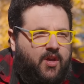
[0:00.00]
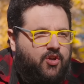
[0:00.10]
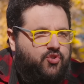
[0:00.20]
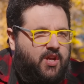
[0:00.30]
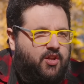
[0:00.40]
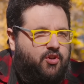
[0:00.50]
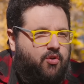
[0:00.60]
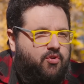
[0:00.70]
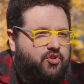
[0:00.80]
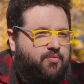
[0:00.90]
Je suis
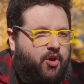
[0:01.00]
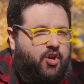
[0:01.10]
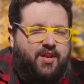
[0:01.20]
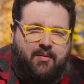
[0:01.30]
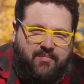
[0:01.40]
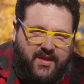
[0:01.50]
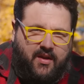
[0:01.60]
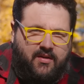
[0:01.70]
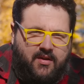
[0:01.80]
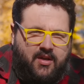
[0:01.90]
quelqu'un, je me connais
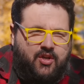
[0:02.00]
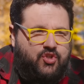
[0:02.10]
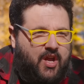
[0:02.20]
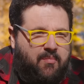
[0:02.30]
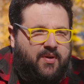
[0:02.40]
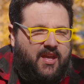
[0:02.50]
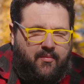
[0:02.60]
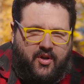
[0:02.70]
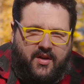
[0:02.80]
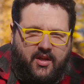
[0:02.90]
bien, j'ai appris à
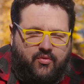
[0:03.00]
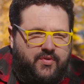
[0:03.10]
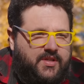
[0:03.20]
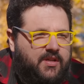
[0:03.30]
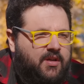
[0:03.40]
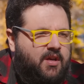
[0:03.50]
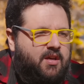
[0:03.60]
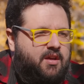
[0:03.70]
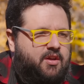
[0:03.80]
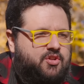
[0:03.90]
me connaître aussi.
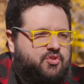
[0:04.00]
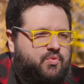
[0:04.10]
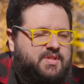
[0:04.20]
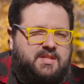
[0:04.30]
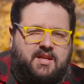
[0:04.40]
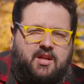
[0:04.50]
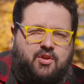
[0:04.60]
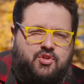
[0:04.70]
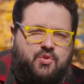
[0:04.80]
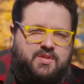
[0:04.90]
Euh, ça aussi, c'est
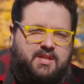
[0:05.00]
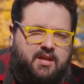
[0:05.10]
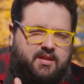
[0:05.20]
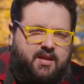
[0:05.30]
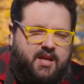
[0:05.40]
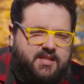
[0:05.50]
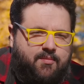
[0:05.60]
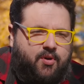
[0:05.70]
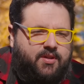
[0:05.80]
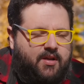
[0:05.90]
quelque chose qui est très
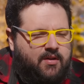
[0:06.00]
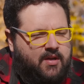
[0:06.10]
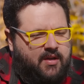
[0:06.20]
important.